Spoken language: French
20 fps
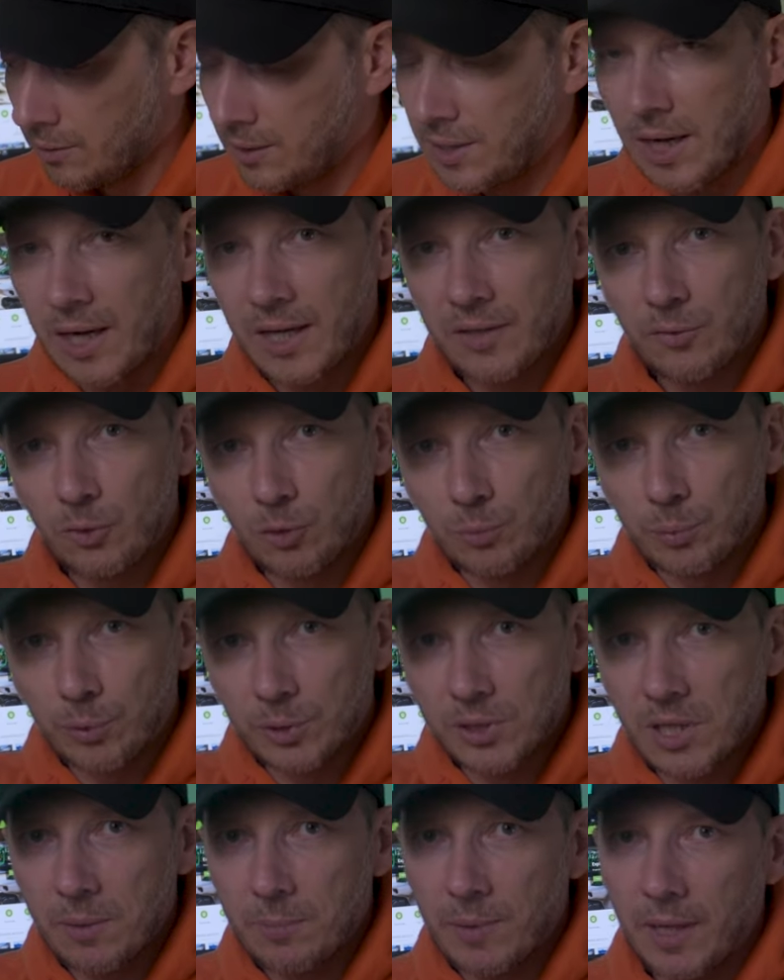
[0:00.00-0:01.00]
arrives, tu
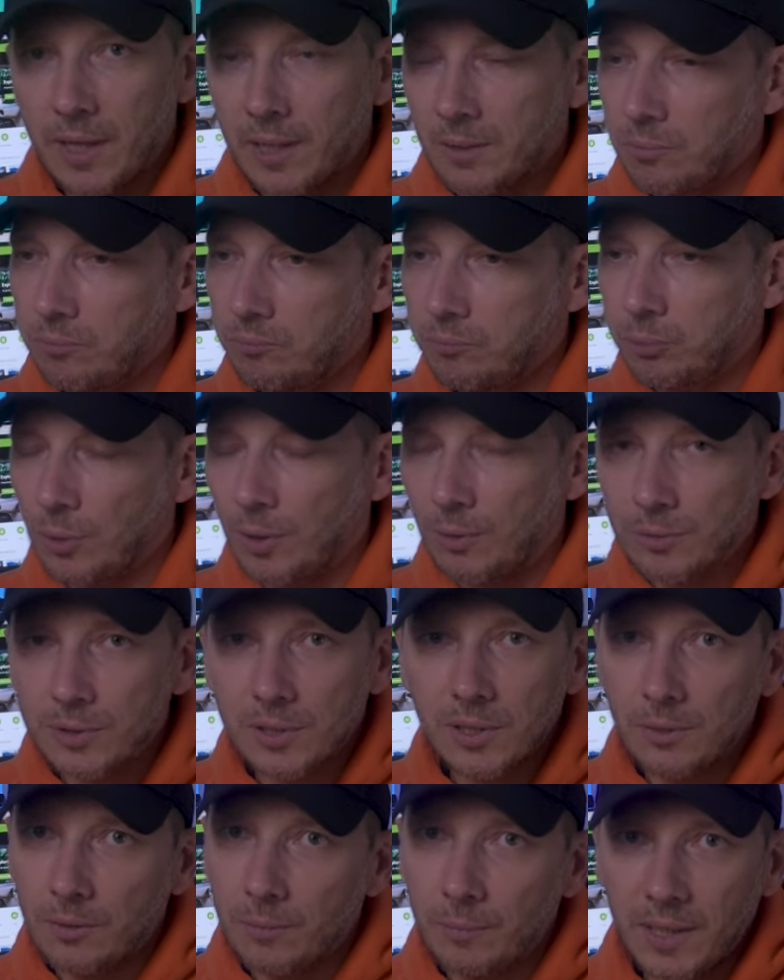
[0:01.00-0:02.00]
poses tes mallettes, on se
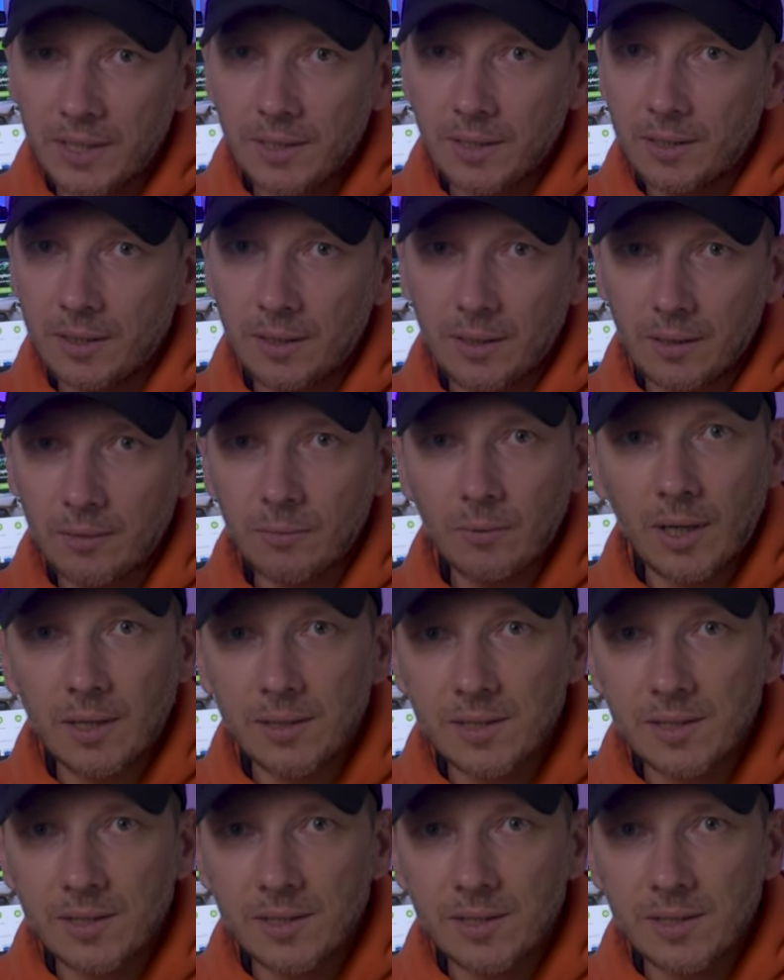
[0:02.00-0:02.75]
dit le mec il est,